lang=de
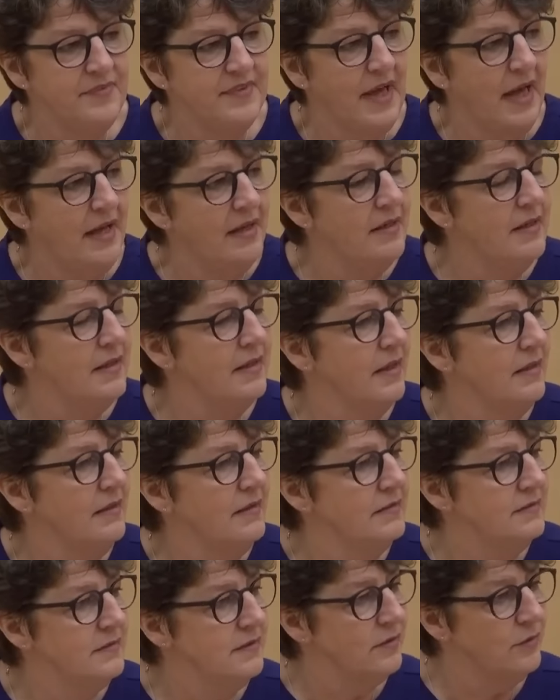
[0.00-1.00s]

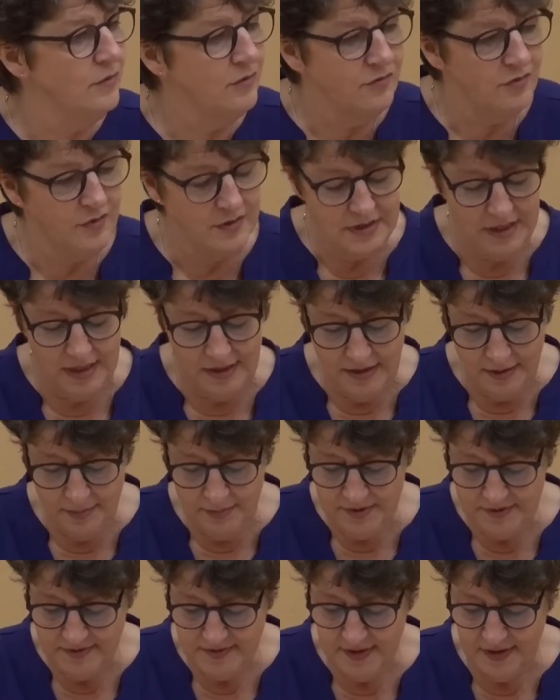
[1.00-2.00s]
Teillegalisierung von
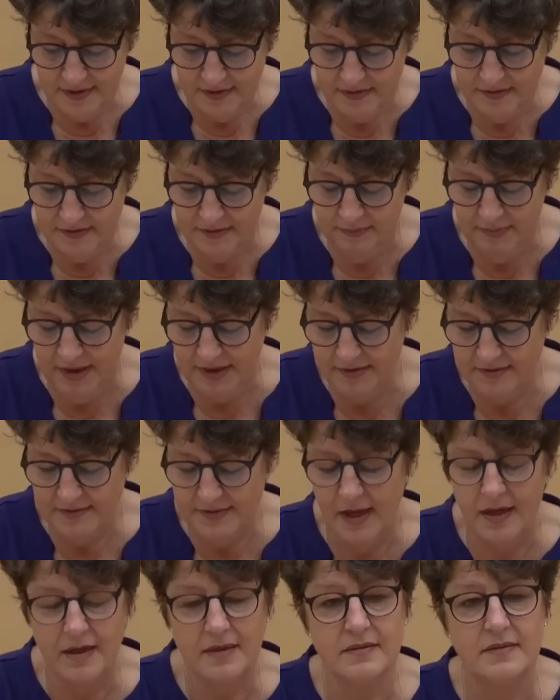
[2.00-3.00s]
Cannabis hat meines
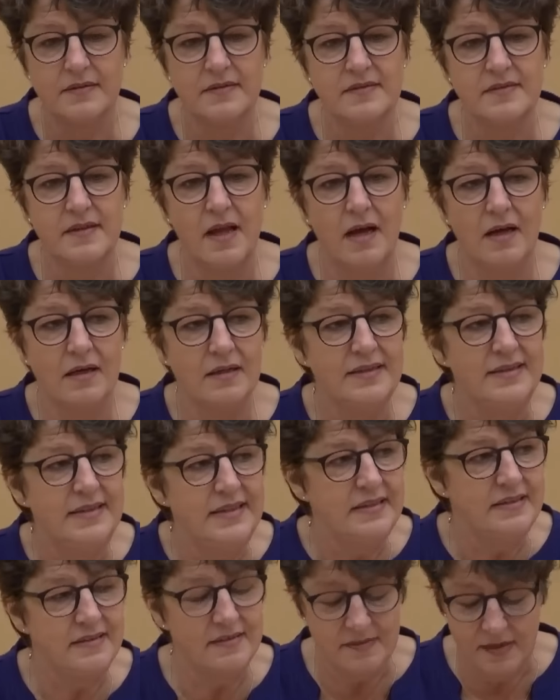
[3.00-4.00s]
Erachtens nach
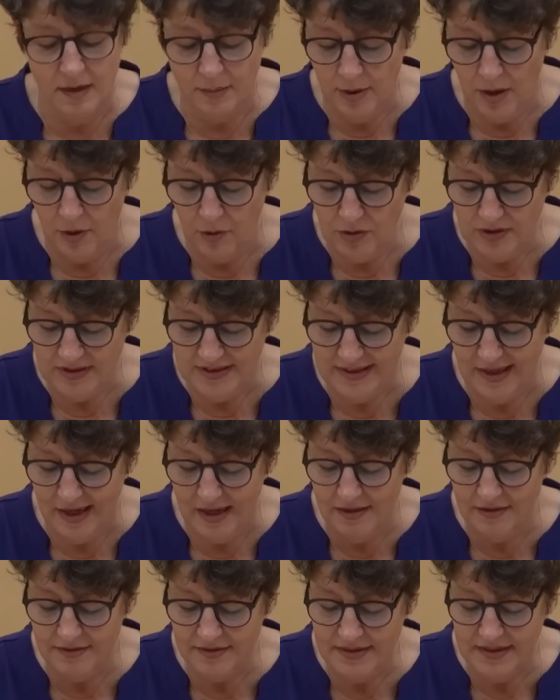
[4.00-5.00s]
nichts, aber auch
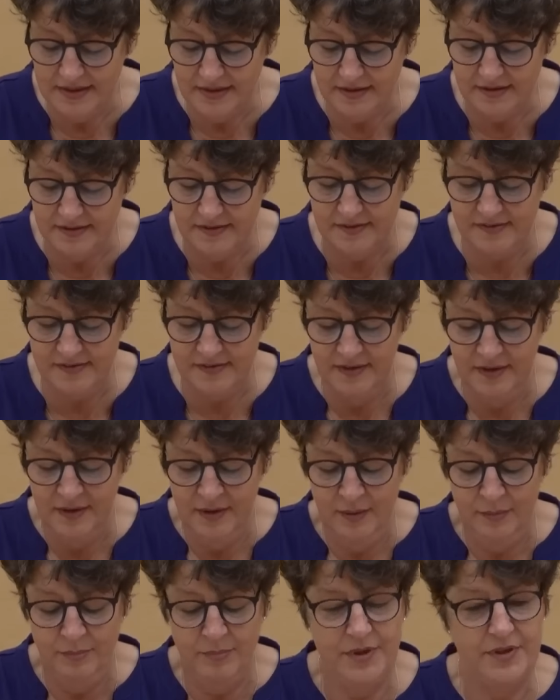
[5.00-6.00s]
gar nichts
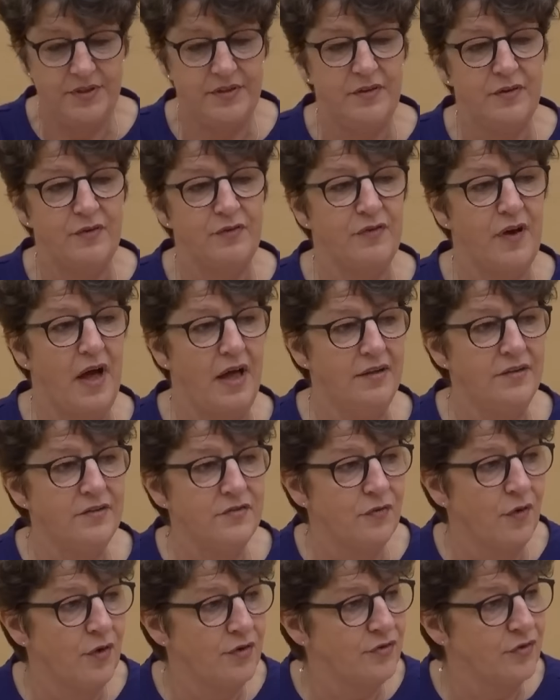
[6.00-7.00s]
mit
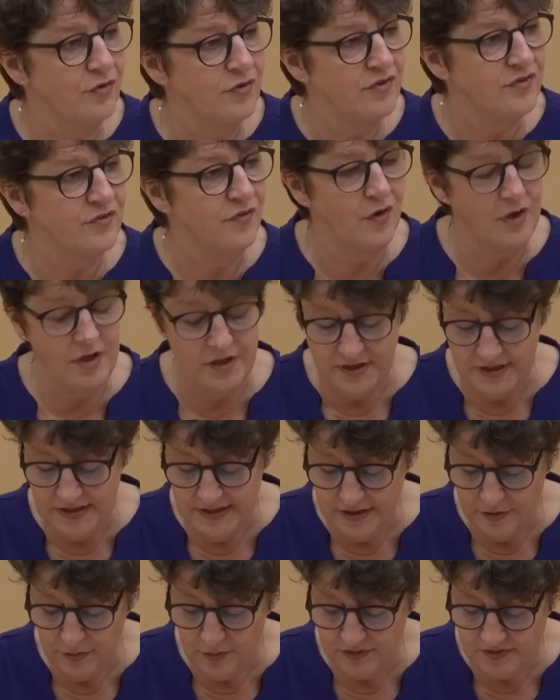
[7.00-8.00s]
verantwortungsvoller
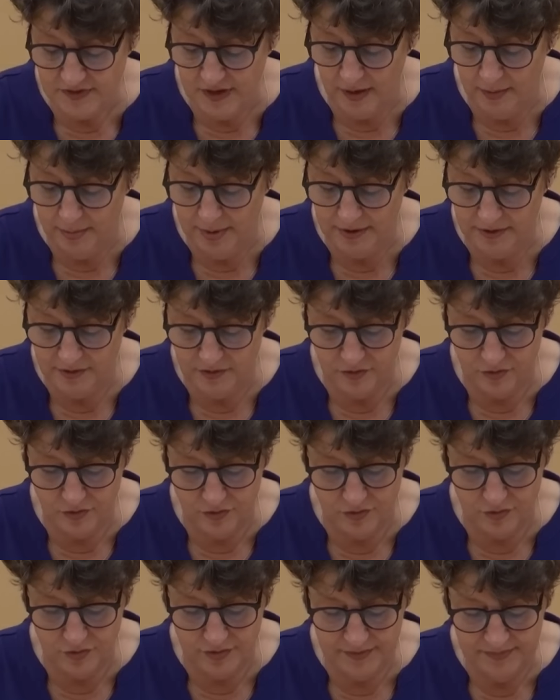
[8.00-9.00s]
Regierungsarbeit zu
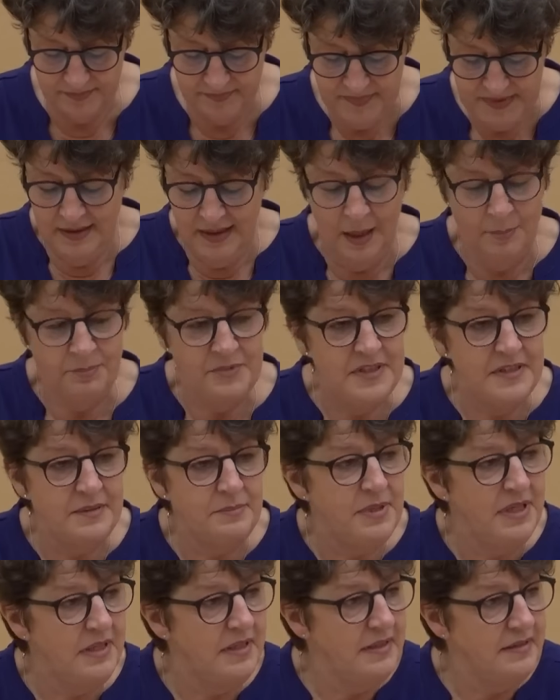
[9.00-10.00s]
tun haben die in
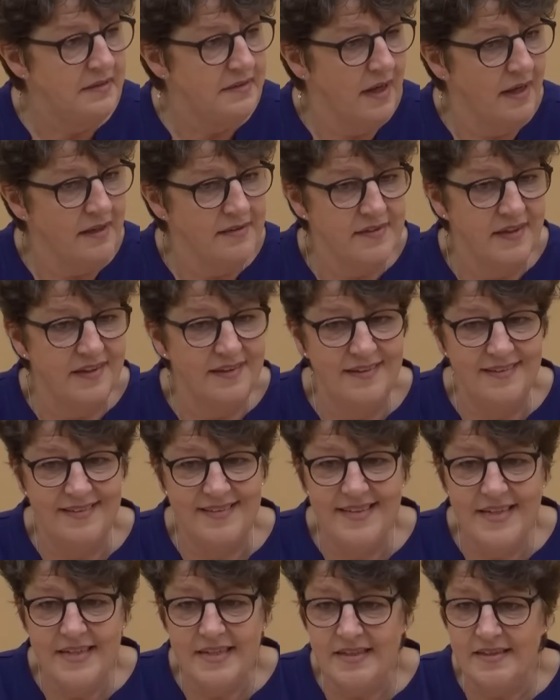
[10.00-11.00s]
Berlin tatsächlich
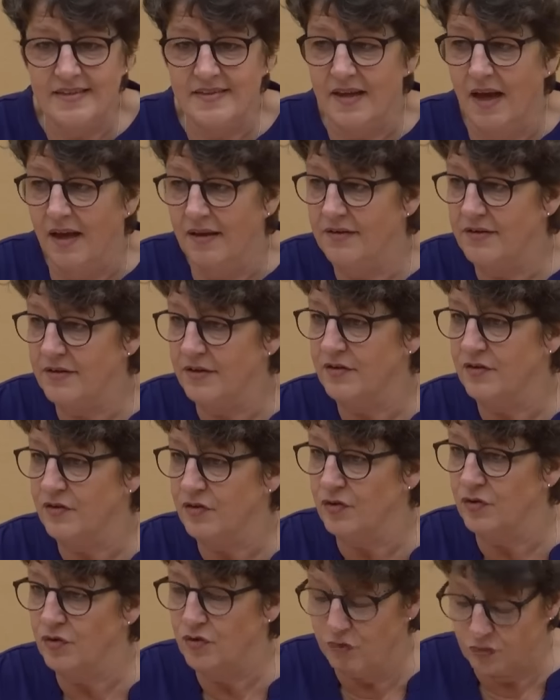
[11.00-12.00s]
nichts anderes
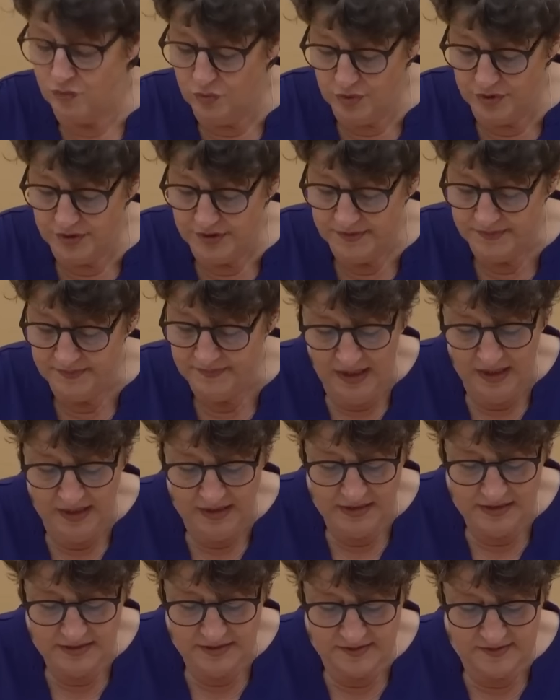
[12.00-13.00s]
zu tun,
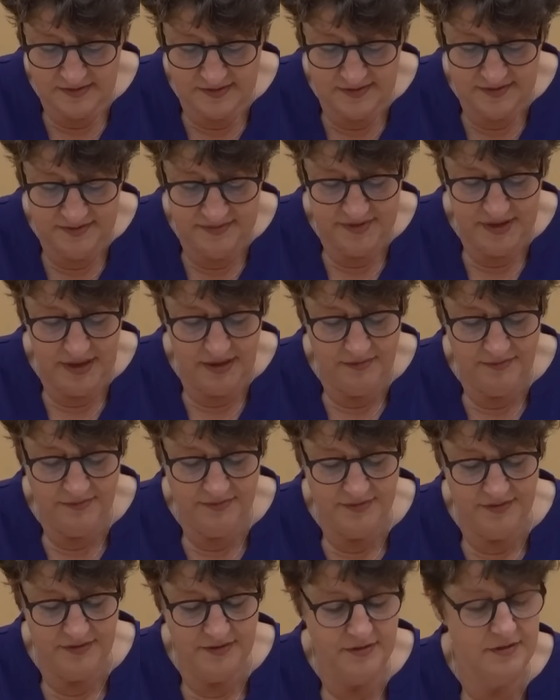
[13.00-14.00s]
als ja,
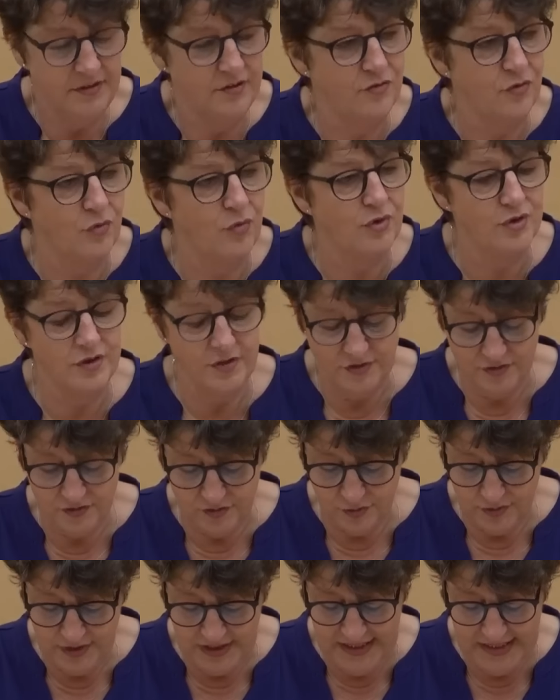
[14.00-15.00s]
eine Droge
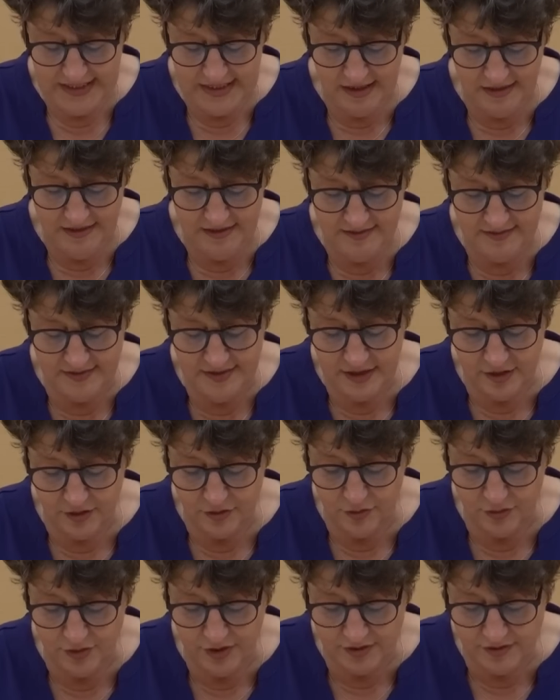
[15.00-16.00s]
zu
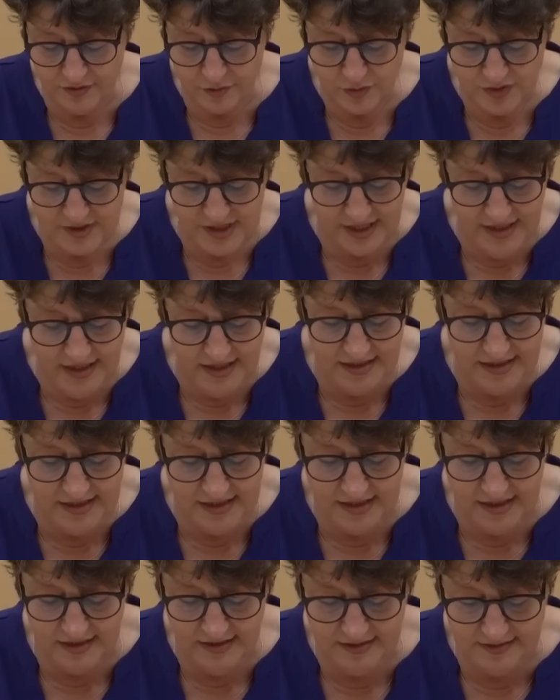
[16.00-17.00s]
legalisieren oder zu
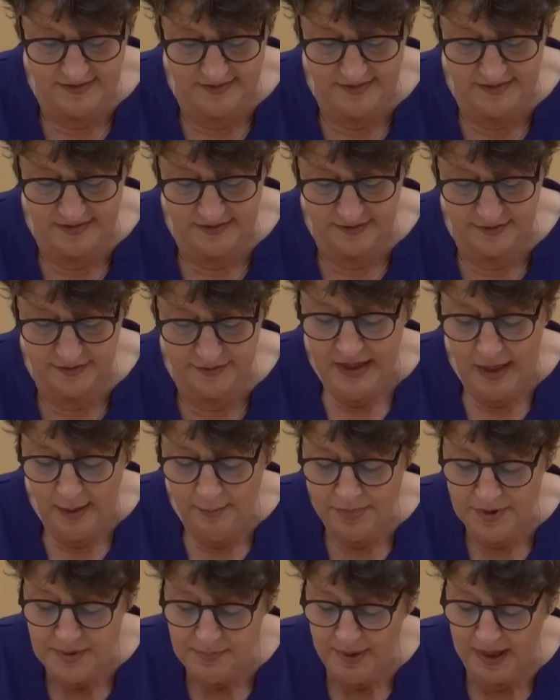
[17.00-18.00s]
teillegalisieren. Die
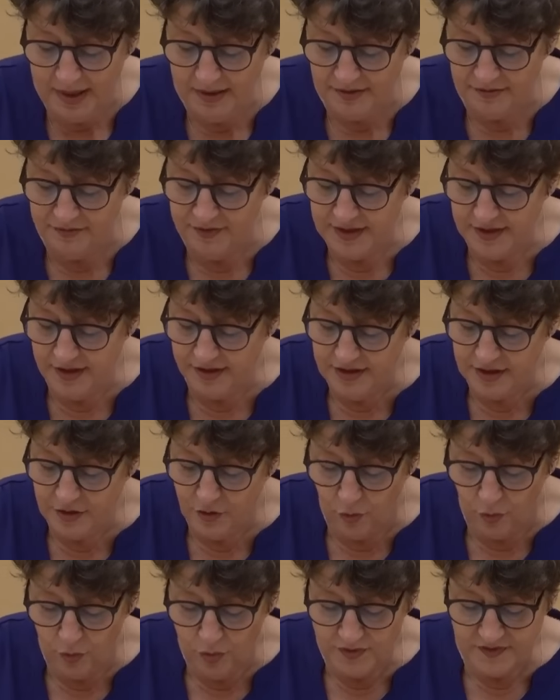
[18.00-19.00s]
Ampel packt weder die
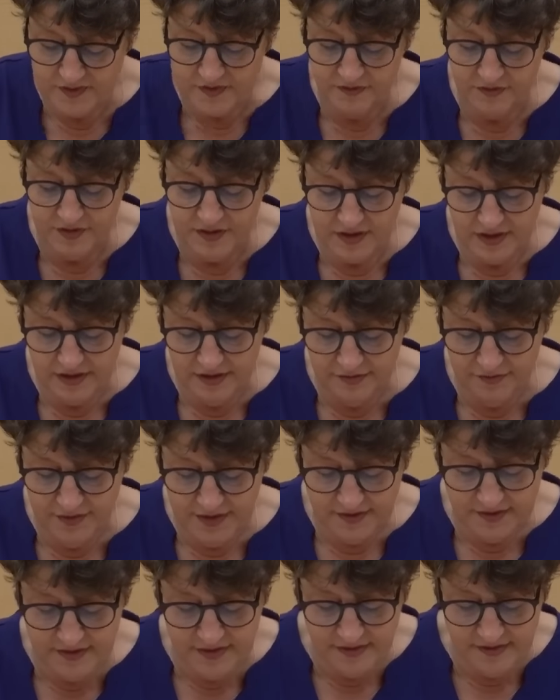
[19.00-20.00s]
großen, wirklich
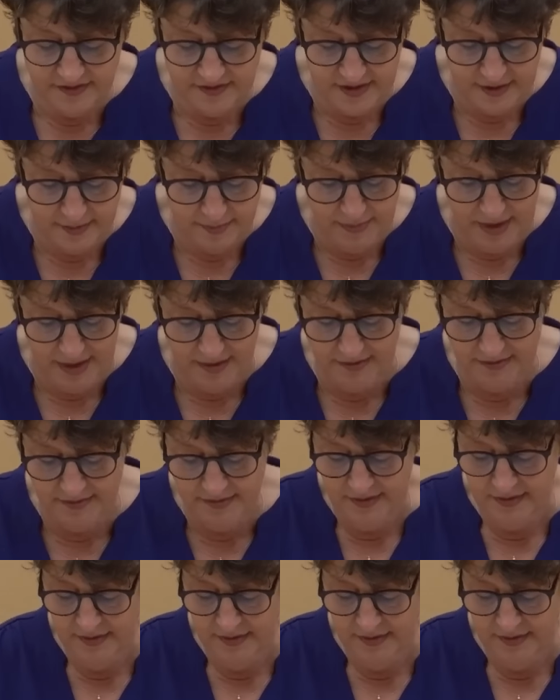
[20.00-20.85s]
wichtigen Themen an.